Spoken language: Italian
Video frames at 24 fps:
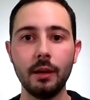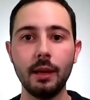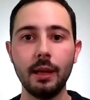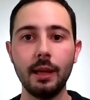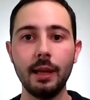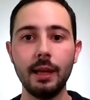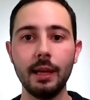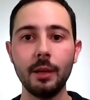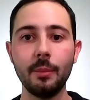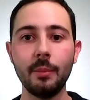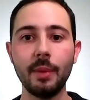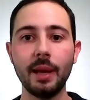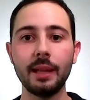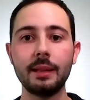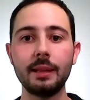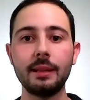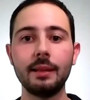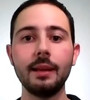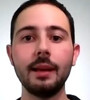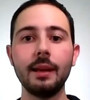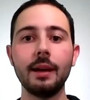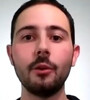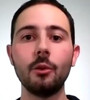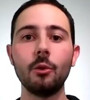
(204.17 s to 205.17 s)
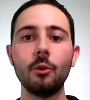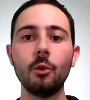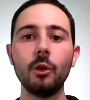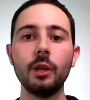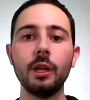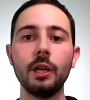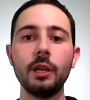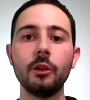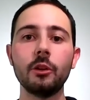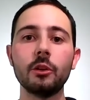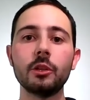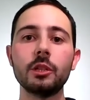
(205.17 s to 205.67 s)
e rimetti a
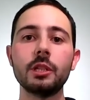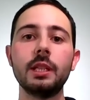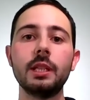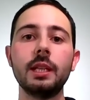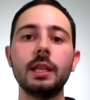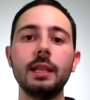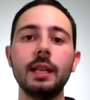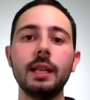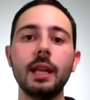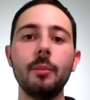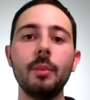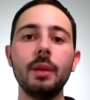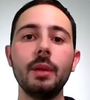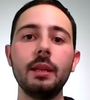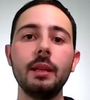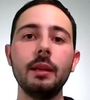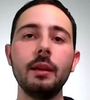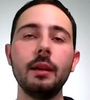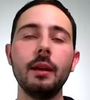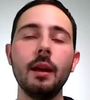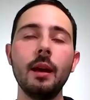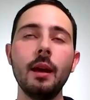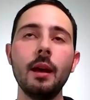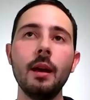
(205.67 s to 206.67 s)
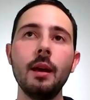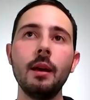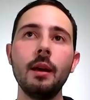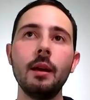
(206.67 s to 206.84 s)
noi i nostri debiti,